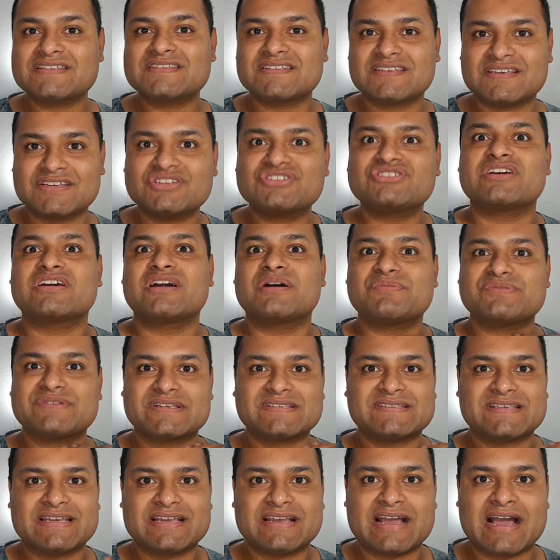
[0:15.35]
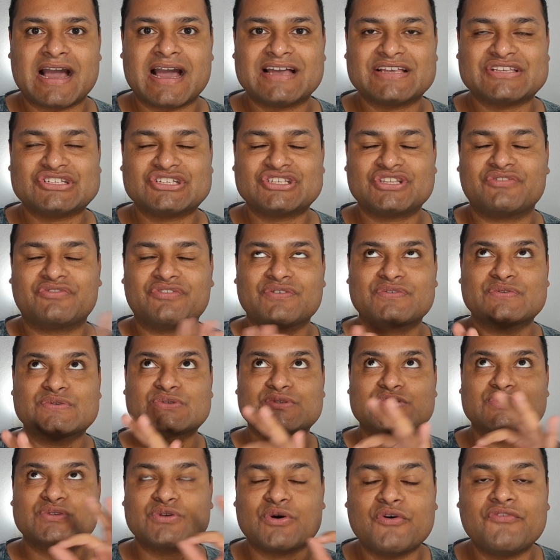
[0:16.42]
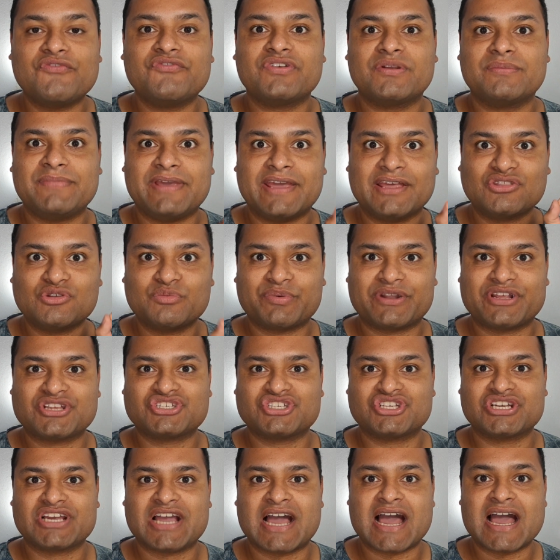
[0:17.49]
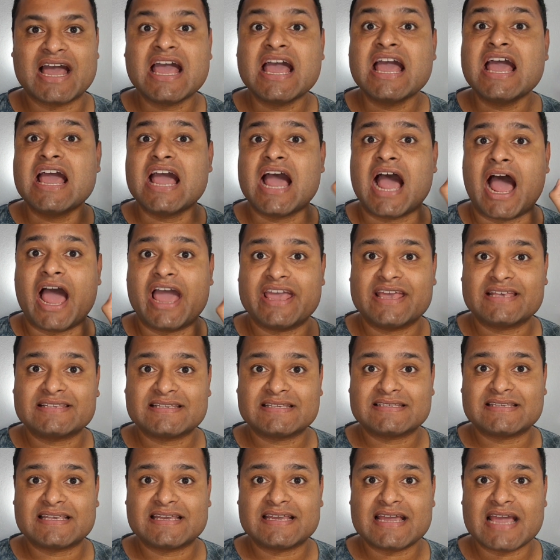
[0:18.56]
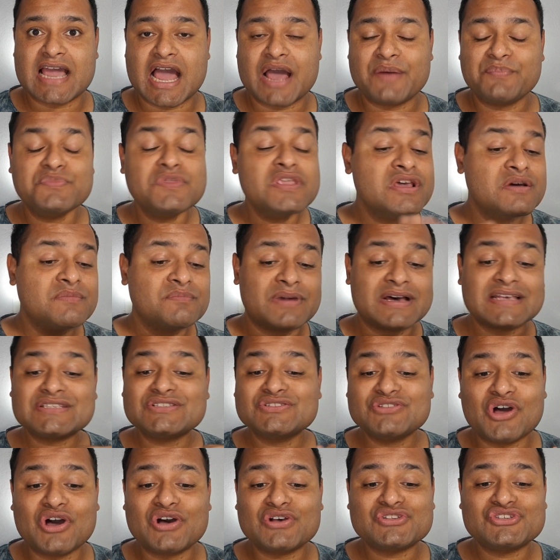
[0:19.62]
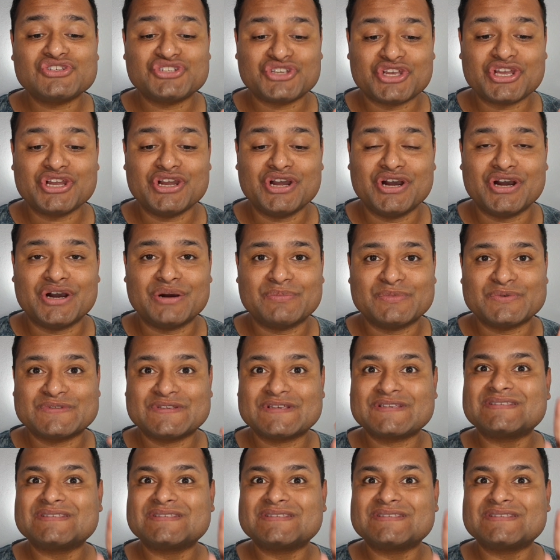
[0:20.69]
Sim, chegamos a 100k, gente, foi um sofrimento para chegar a esse 100k, mas nós chegamos.